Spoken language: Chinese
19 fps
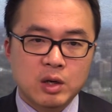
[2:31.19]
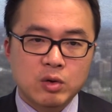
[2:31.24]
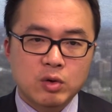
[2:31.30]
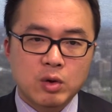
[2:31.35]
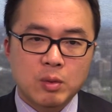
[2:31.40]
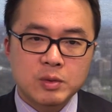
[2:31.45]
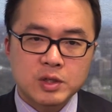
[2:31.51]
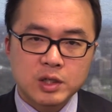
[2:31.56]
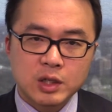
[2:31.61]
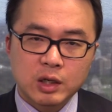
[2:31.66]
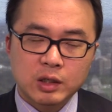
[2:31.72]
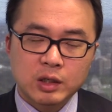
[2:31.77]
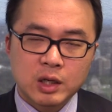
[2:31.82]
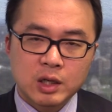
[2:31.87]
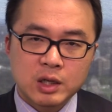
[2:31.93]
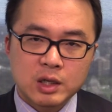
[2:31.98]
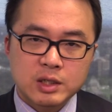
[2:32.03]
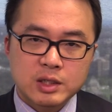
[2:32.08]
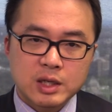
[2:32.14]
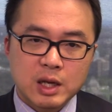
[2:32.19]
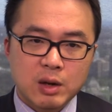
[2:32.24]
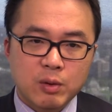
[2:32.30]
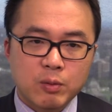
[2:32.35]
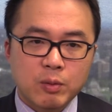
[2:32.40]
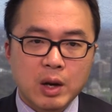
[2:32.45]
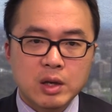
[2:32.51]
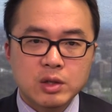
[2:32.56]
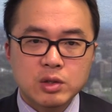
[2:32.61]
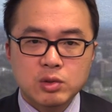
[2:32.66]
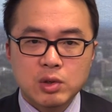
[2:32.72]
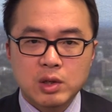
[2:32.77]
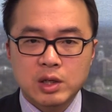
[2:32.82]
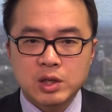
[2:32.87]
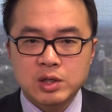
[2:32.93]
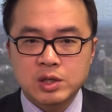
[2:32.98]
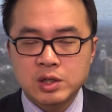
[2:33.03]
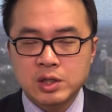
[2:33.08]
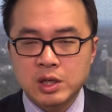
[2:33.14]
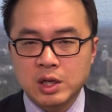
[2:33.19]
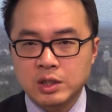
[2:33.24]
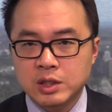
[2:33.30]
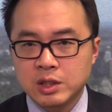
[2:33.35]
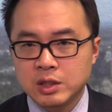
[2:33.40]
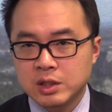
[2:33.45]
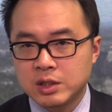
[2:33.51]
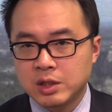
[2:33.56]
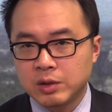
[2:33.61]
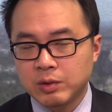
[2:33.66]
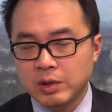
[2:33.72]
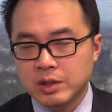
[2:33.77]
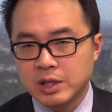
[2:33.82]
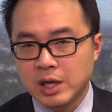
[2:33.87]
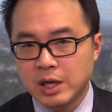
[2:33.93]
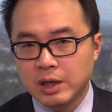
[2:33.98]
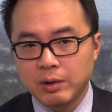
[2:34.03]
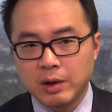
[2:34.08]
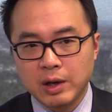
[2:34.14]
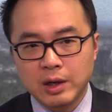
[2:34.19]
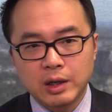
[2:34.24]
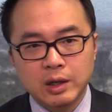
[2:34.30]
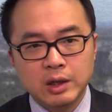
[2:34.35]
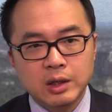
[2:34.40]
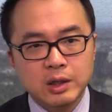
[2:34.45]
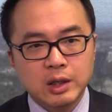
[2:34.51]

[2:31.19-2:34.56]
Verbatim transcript: 我们知道呢，在完全的市场经济情况下的话呢，